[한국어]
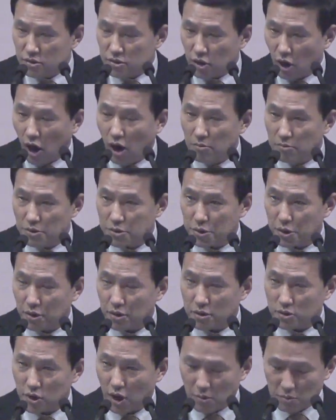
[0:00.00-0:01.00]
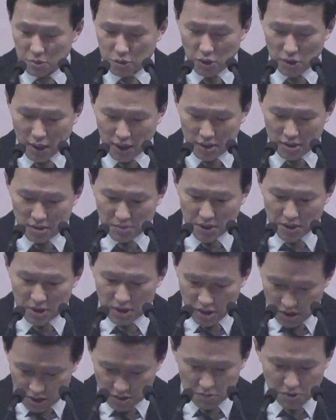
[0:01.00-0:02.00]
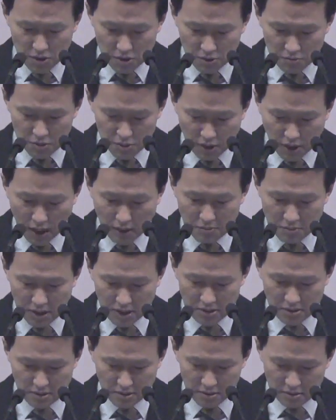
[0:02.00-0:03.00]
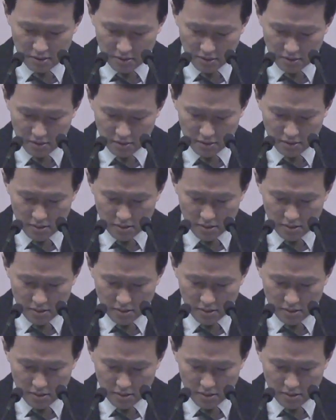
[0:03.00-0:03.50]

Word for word: 처음부터 처음부터는 아니지만 20년 전부터 함께 있었거든요.